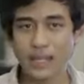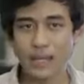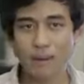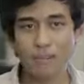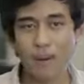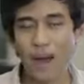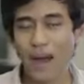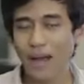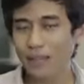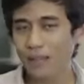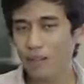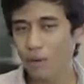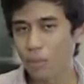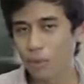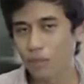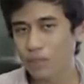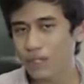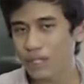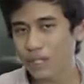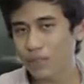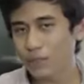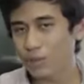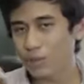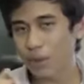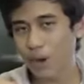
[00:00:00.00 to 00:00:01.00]
que mata
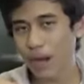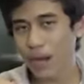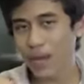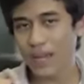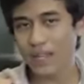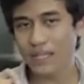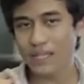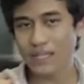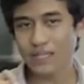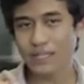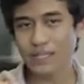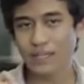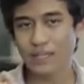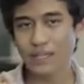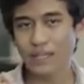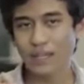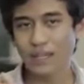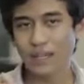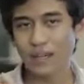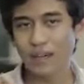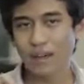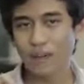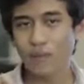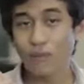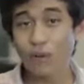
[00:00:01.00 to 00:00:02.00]
homossexuais.
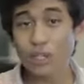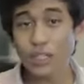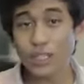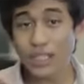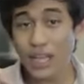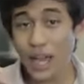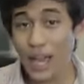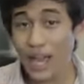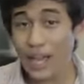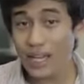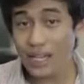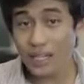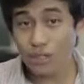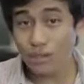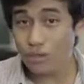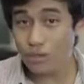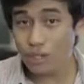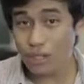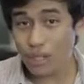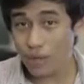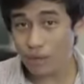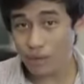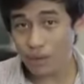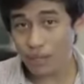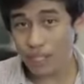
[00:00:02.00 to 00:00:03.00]
Você é isso,
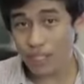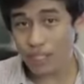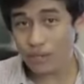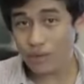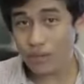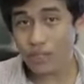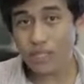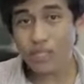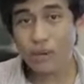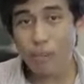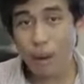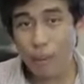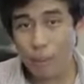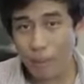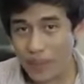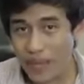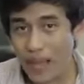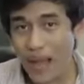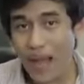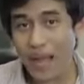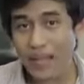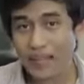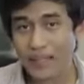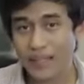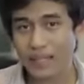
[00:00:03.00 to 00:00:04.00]
Jean Willis. Você é uma
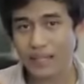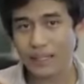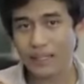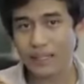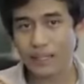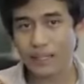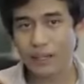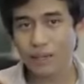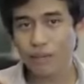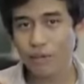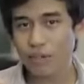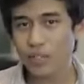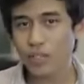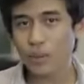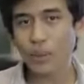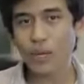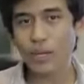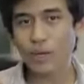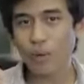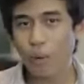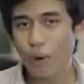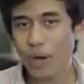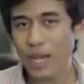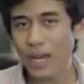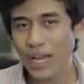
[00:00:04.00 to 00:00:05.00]
piada. Você é uma
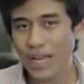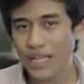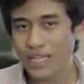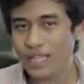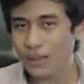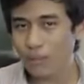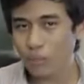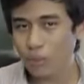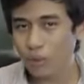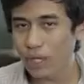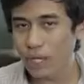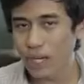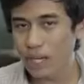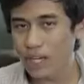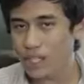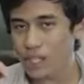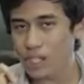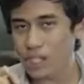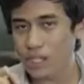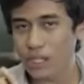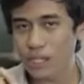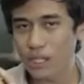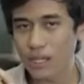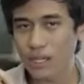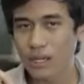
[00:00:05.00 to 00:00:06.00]
incoerência
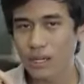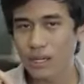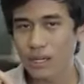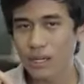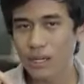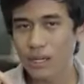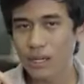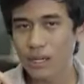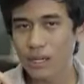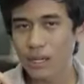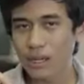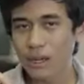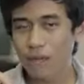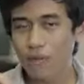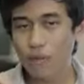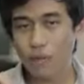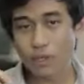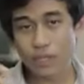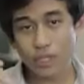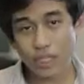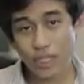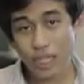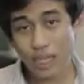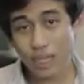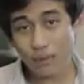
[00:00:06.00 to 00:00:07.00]
ambulante.
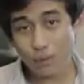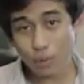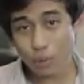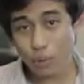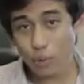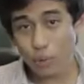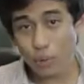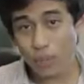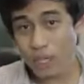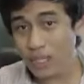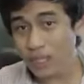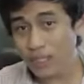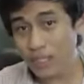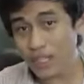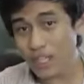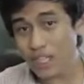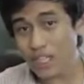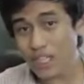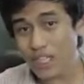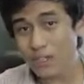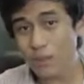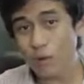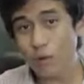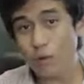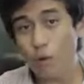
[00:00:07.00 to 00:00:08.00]
Você no Twitter
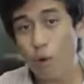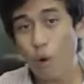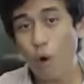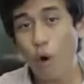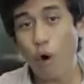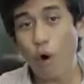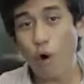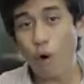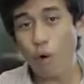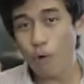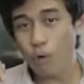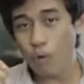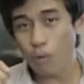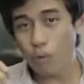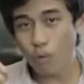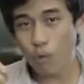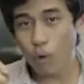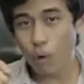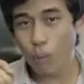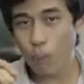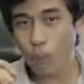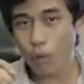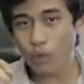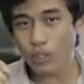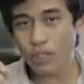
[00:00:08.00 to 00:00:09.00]
xingou
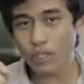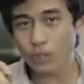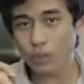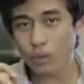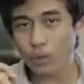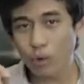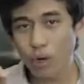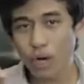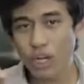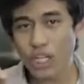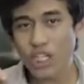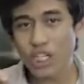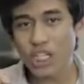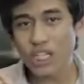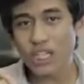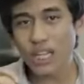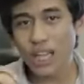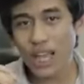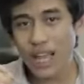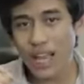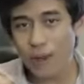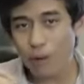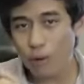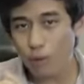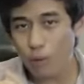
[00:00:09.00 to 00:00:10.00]
um opositor de
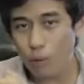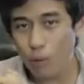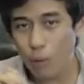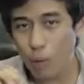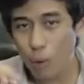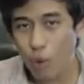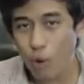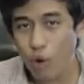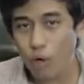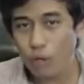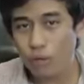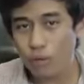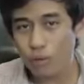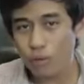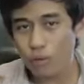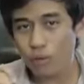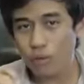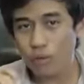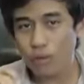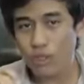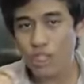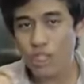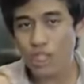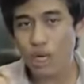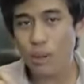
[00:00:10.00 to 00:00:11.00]
negro gordo.
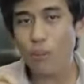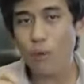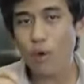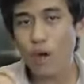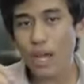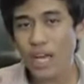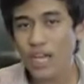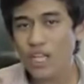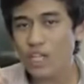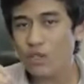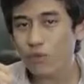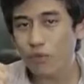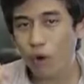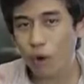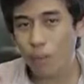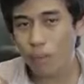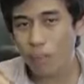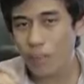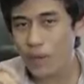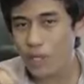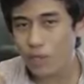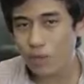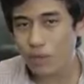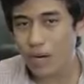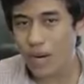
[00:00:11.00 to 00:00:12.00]
Chamou ele de
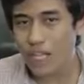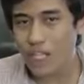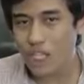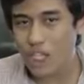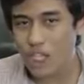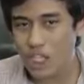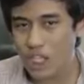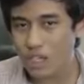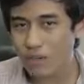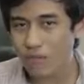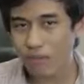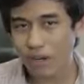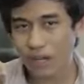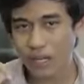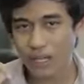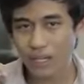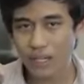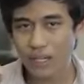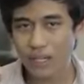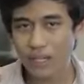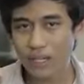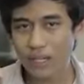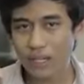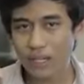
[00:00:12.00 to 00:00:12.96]
forma pejorativa